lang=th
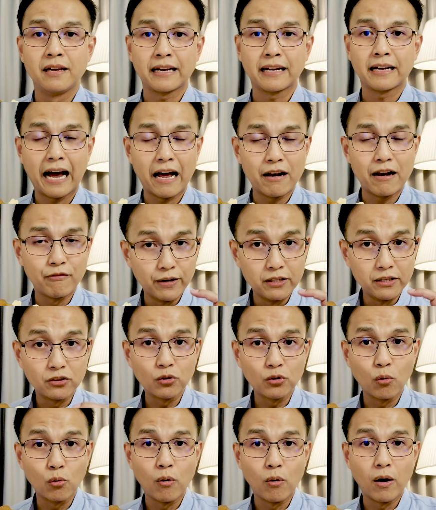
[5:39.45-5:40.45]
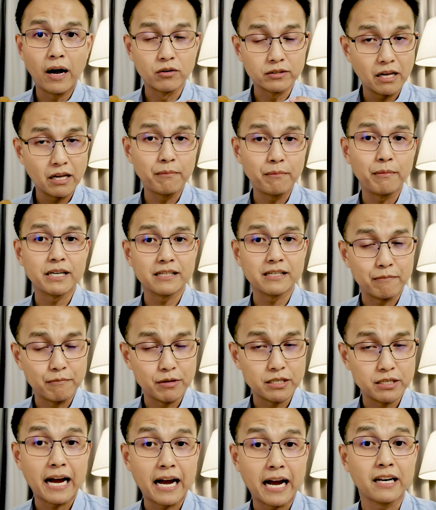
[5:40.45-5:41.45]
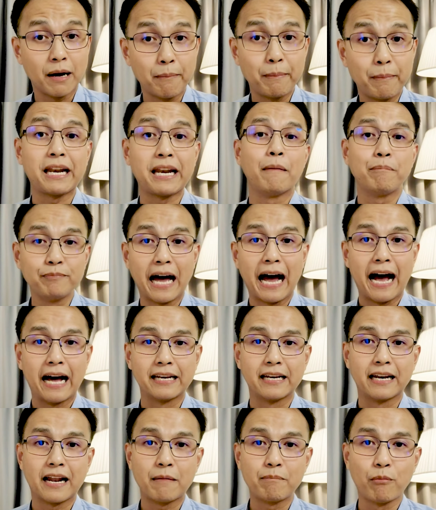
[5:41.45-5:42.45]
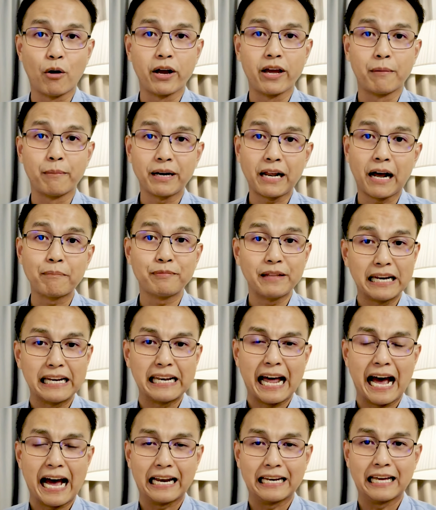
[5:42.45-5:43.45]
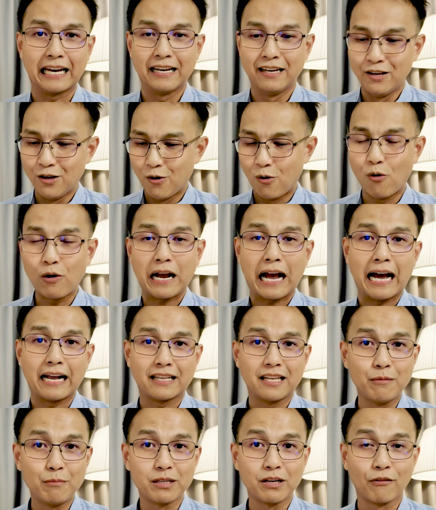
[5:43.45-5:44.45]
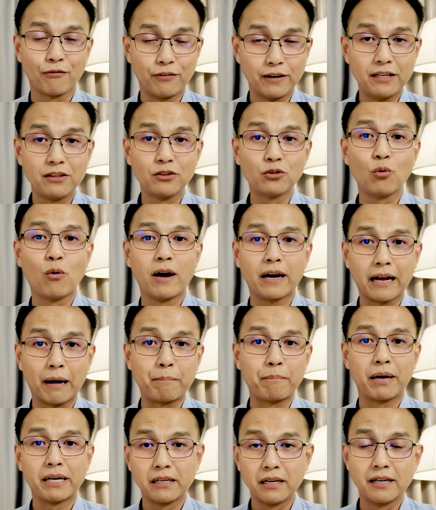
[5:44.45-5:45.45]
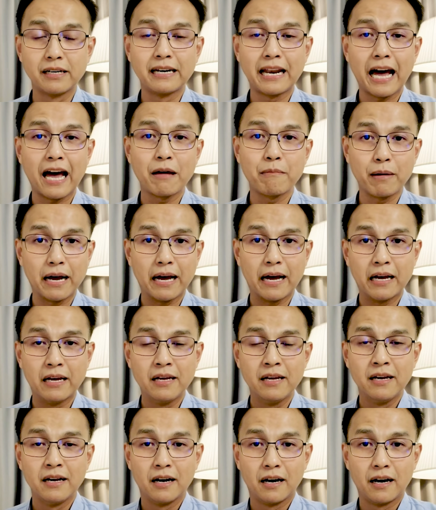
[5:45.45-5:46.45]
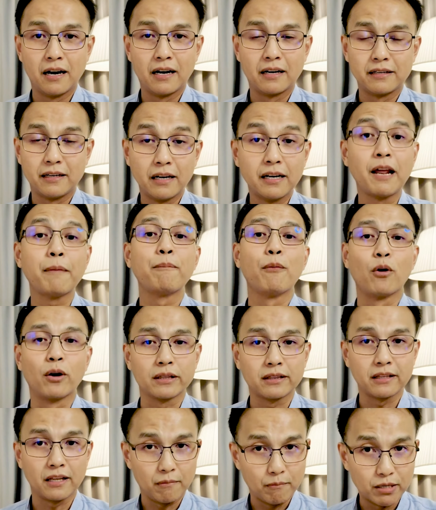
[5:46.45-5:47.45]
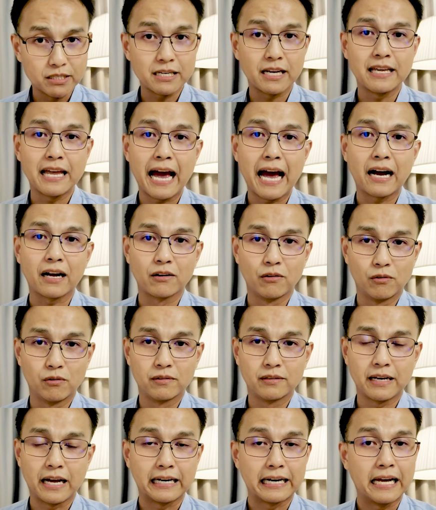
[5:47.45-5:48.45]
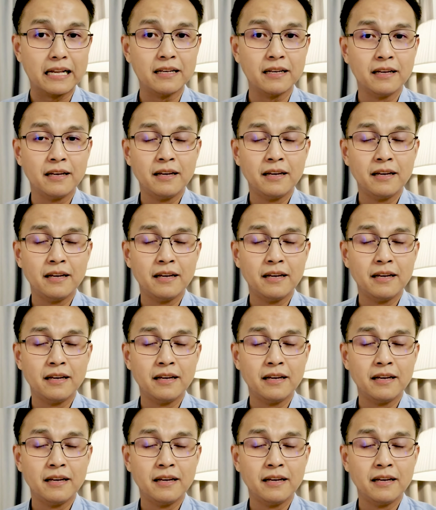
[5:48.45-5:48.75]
การฟื้นตัวของเส้นประสาทมันชาถ้ามันทับนานนะปล่อยให้มันทับนานๆเนี่ยโอกาสที่มันจะฟื้นตัวกลับมาเดินได้มาเเดินได้ปกติมันจะยากลงดังนั้น